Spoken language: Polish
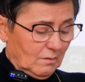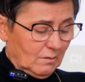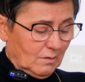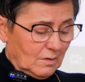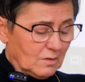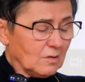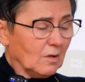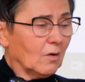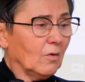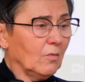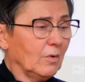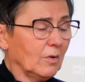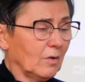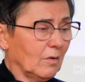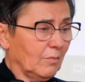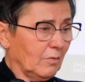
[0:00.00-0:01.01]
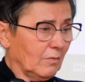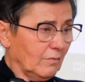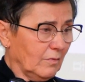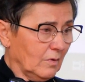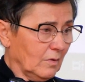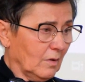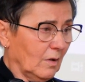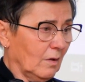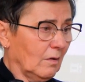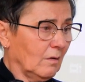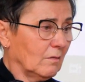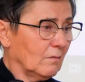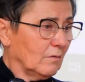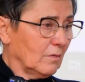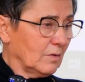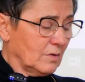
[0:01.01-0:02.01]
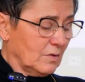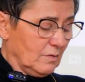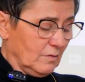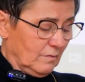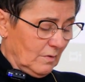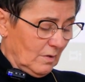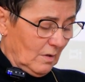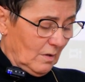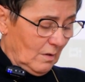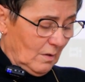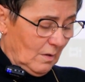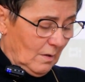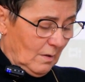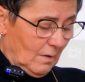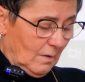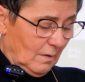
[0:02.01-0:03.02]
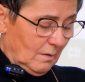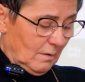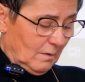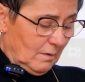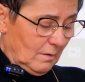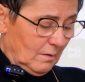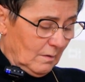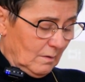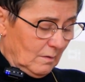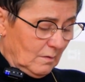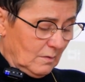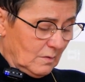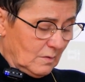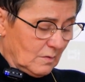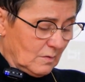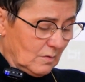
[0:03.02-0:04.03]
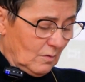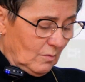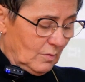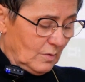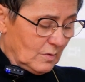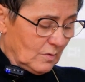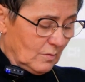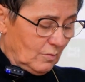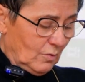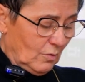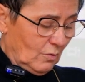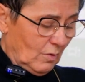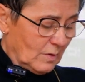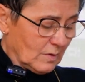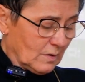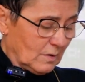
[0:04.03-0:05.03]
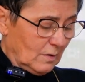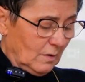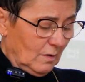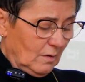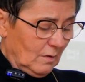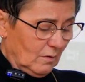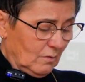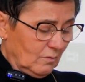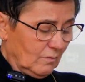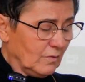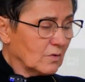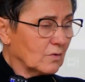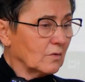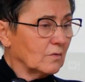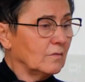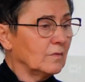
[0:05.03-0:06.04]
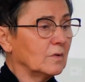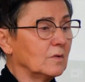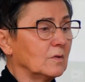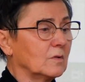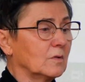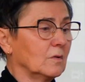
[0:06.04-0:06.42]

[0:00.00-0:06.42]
każda kobieta powinna właściwie iść zrobić sobie USG, jak również odwiedzić